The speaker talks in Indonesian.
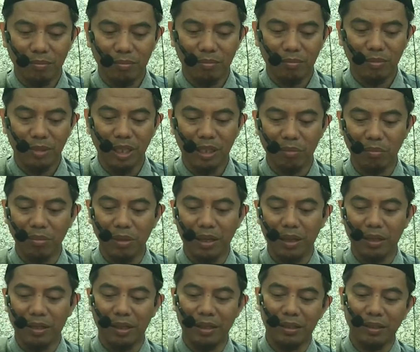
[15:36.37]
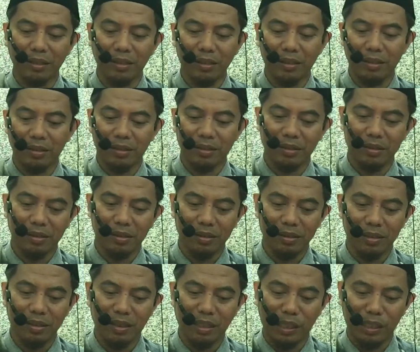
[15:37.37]
menambahkan
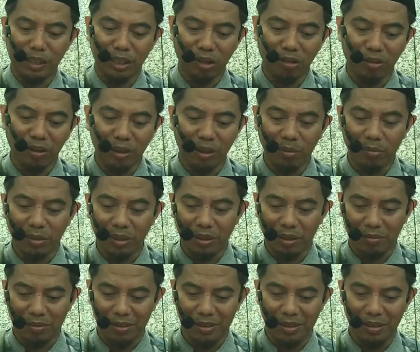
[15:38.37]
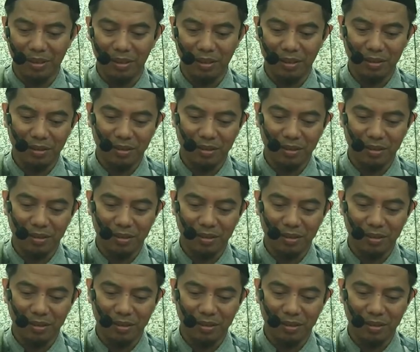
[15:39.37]
dengan teori yang pertama tadi